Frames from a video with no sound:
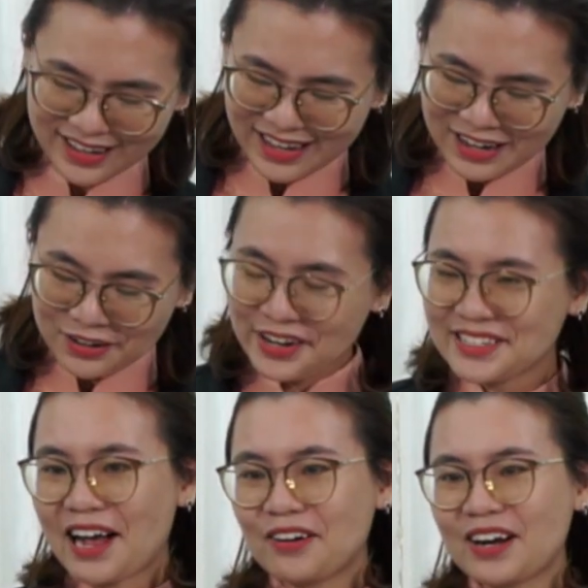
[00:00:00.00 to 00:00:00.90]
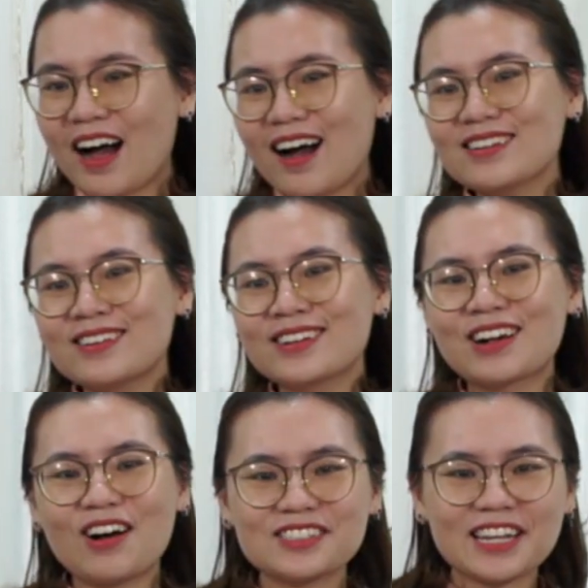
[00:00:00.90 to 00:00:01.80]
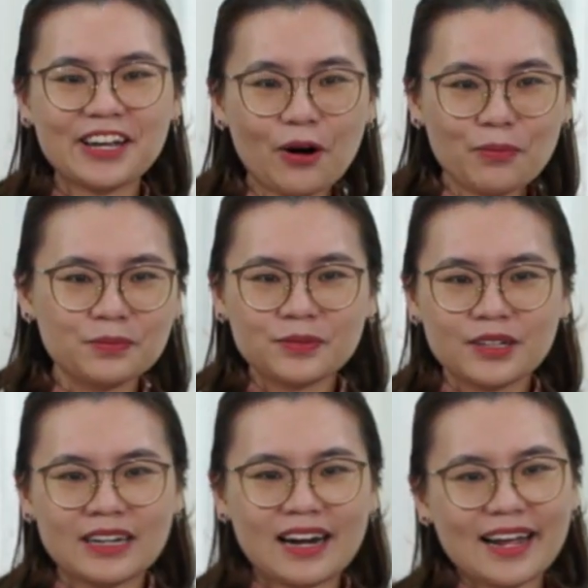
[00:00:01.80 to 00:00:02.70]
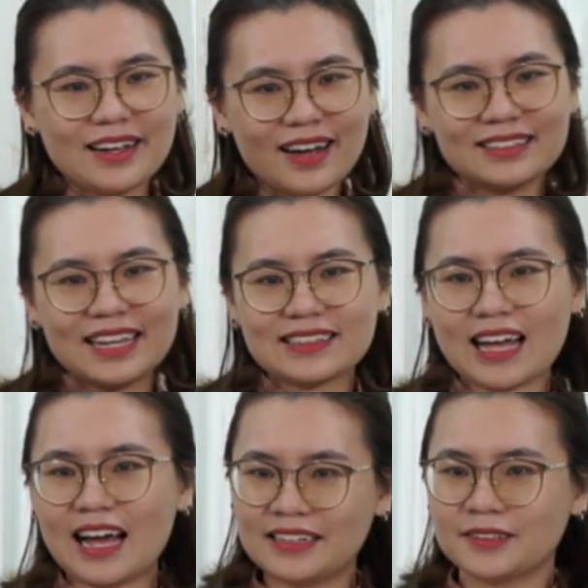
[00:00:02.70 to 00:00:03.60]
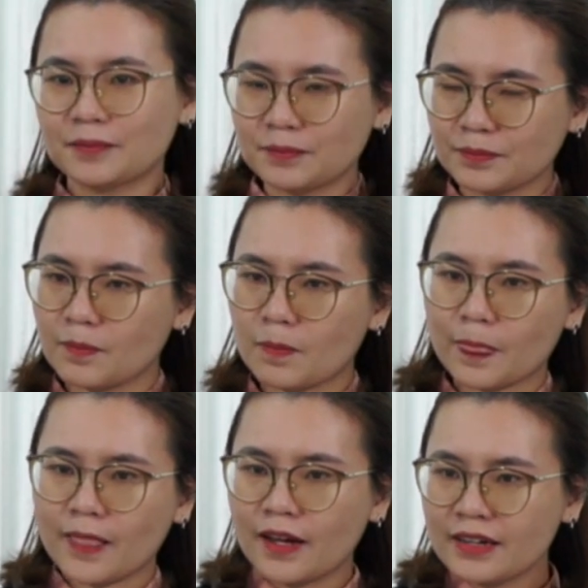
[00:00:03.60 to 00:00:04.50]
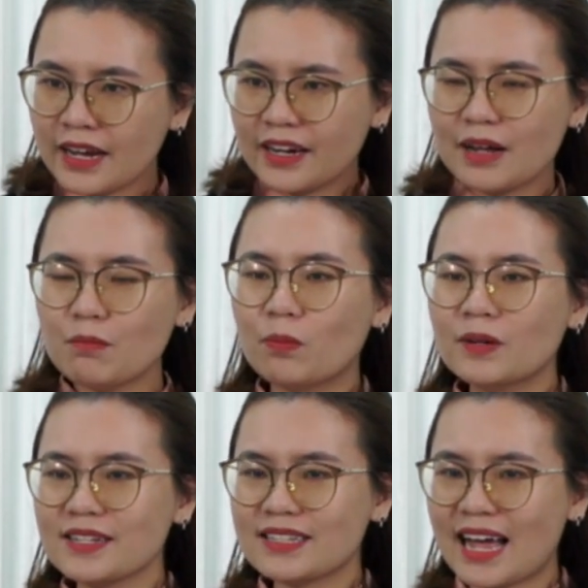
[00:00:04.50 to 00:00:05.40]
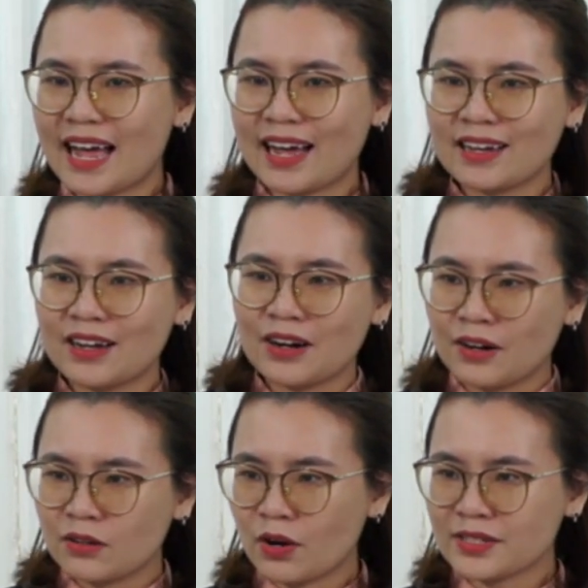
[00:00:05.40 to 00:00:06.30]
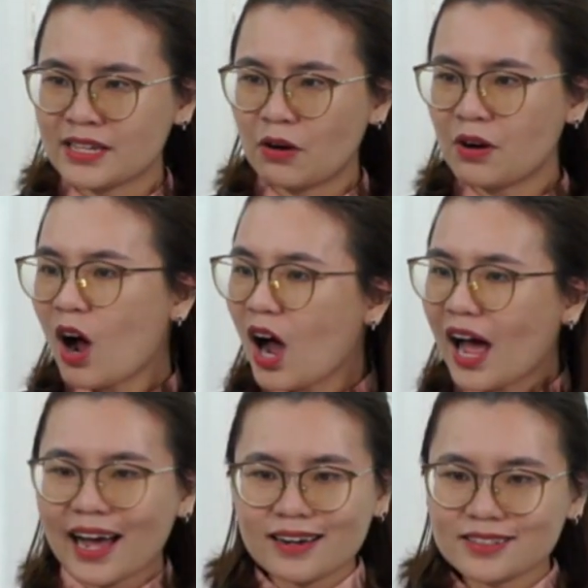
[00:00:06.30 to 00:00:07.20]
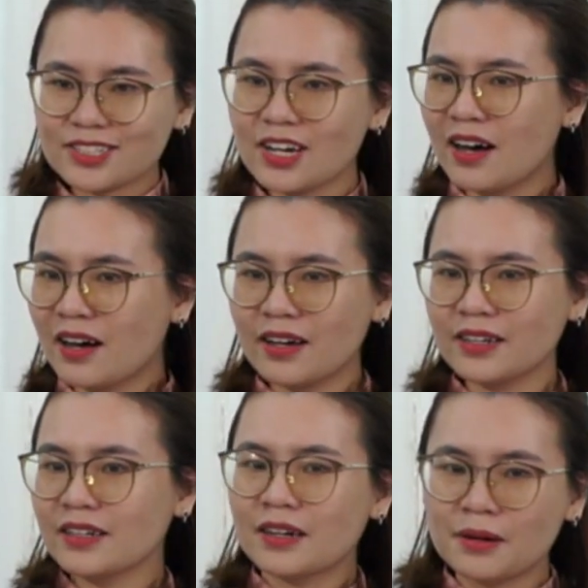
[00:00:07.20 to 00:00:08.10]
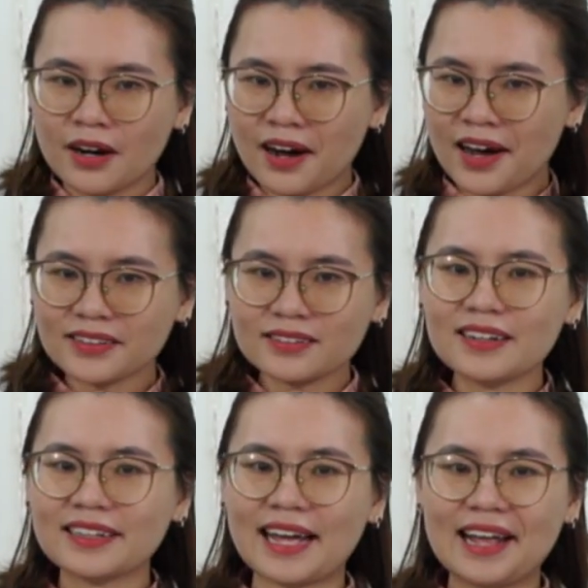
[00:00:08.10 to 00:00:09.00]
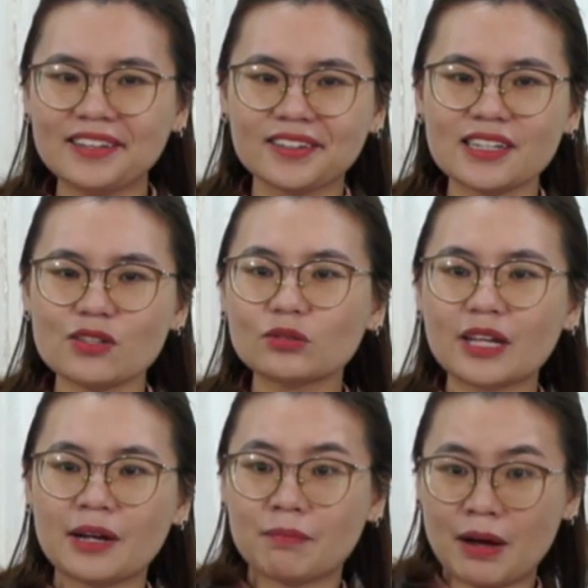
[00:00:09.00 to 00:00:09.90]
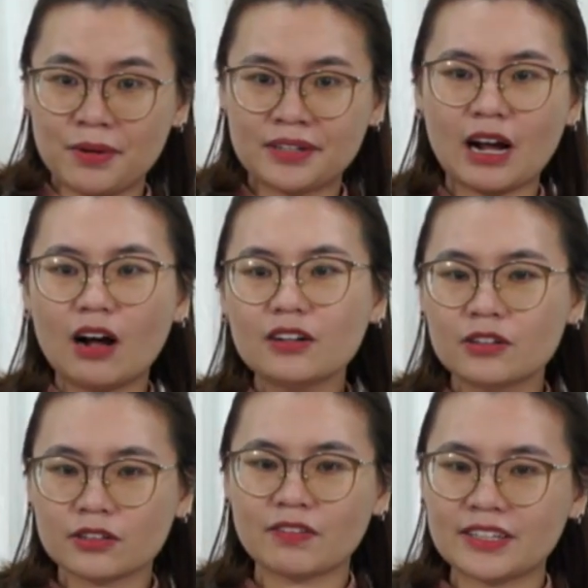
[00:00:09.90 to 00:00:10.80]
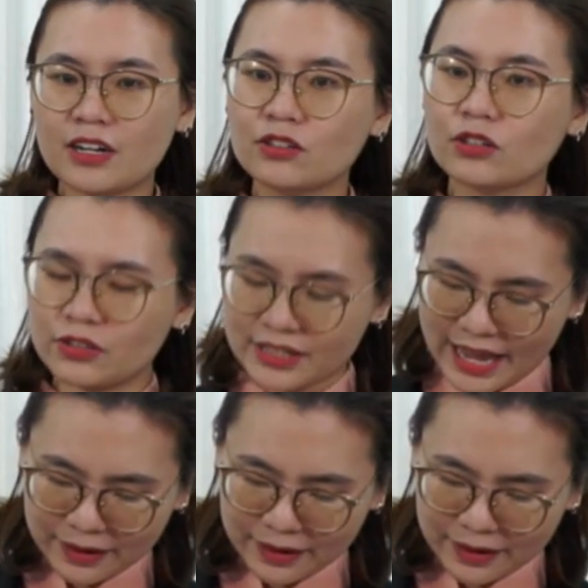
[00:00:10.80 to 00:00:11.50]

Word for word: Rồi sau đó người con trai út đã lấy hết gia tài đi đến một nơi xa rồi sau đó ăn chơi hết tất cả những cái số tiền mà mình có được và nhận được từ cha.